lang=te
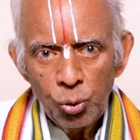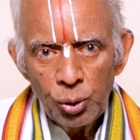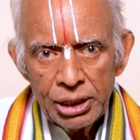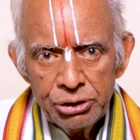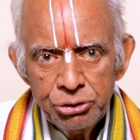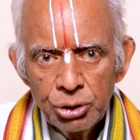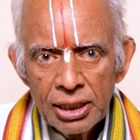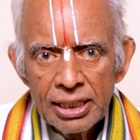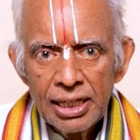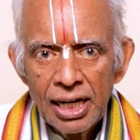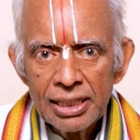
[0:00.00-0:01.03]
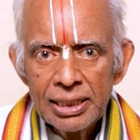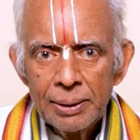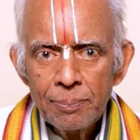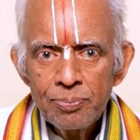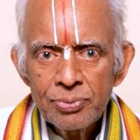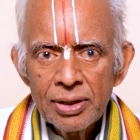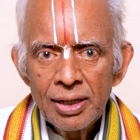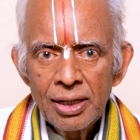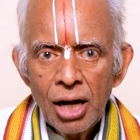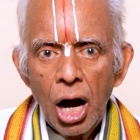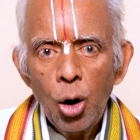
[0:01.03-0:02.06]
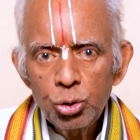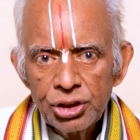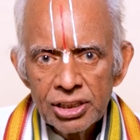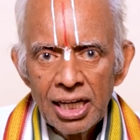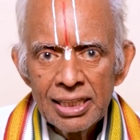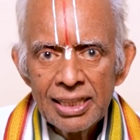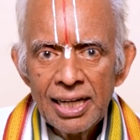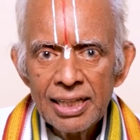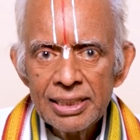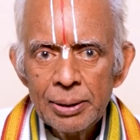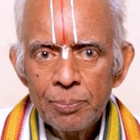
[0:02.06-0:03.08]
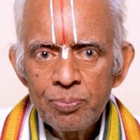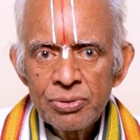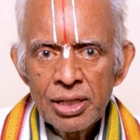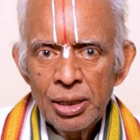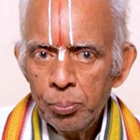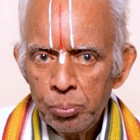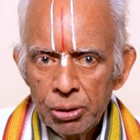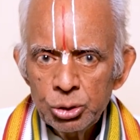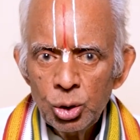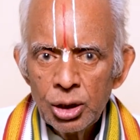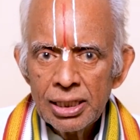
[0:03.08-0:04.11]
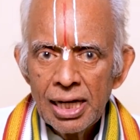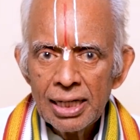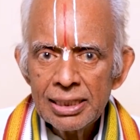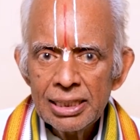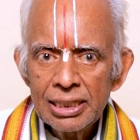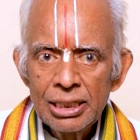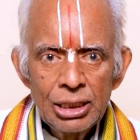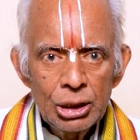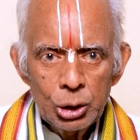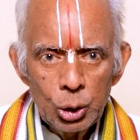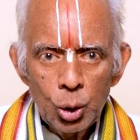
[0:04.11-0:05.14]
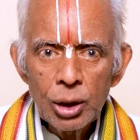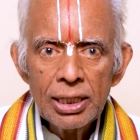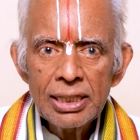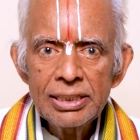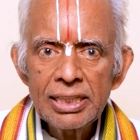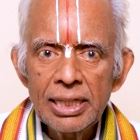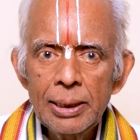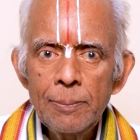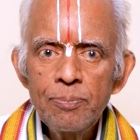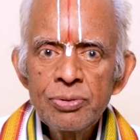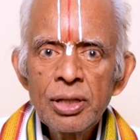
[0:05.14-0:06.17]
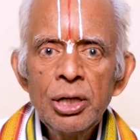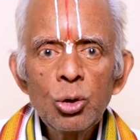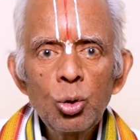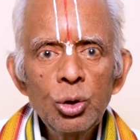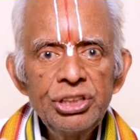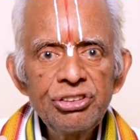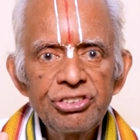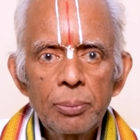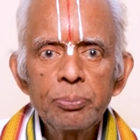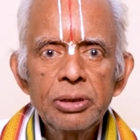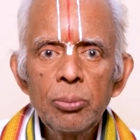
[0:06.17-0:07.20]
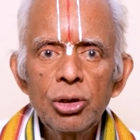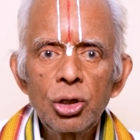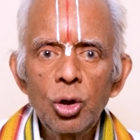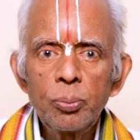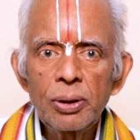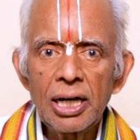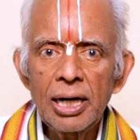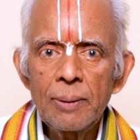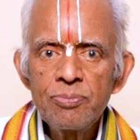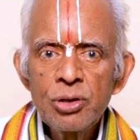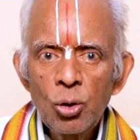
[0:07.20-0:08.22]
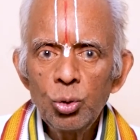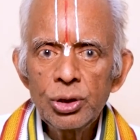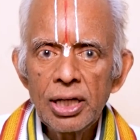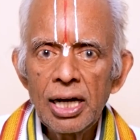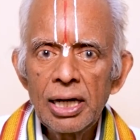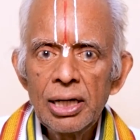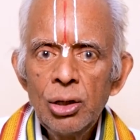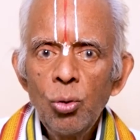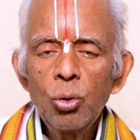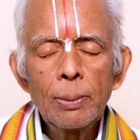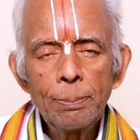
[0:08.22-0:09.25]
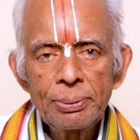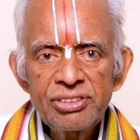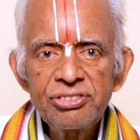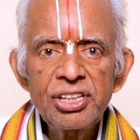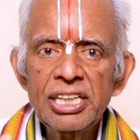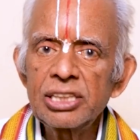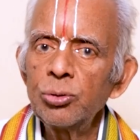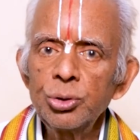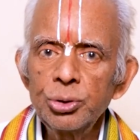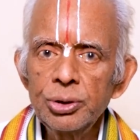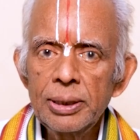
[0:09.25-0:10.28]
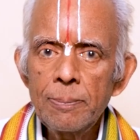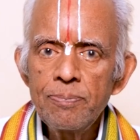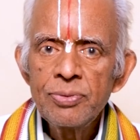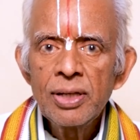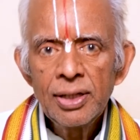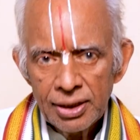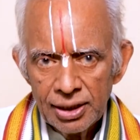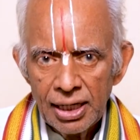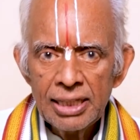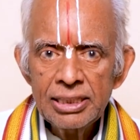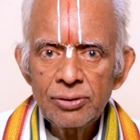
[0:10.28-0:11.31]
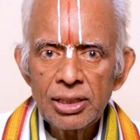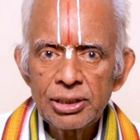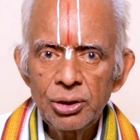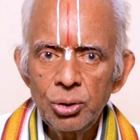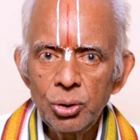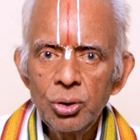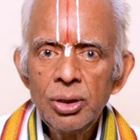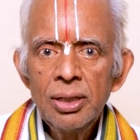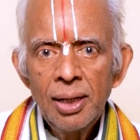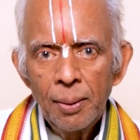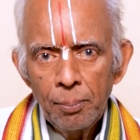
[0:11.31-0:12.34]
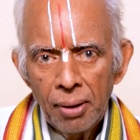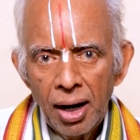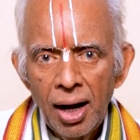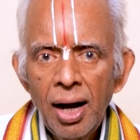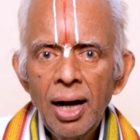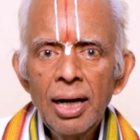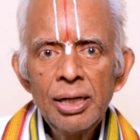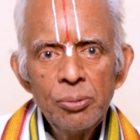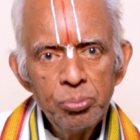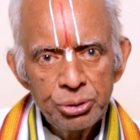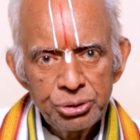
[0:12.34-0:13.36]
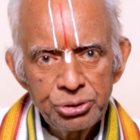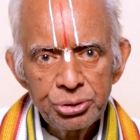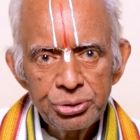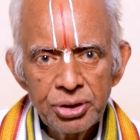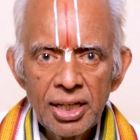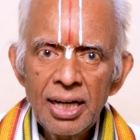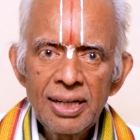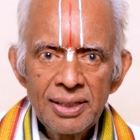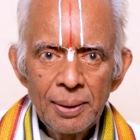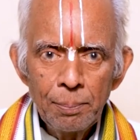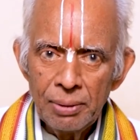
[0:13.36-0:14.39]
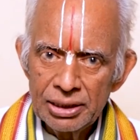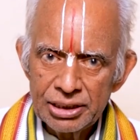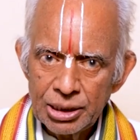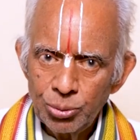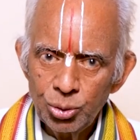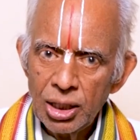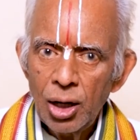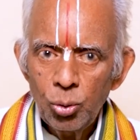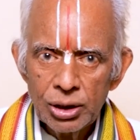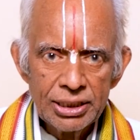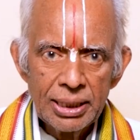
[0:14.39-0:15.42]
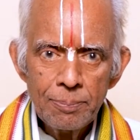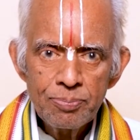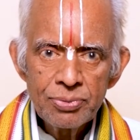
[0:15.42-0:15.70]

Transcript: వైద్యులకి కానీ ఔషధాలకు కానీ మందులకు కానీ లొంగనిది కొన్ని శబ్దముల లోపల ఉన్న ఒక ప్రత్యేకత ఉంటుంది ఇలాంటి వాటిల్లో మహా మృత్యుంజయ మంత్రం కూడా ఒకటి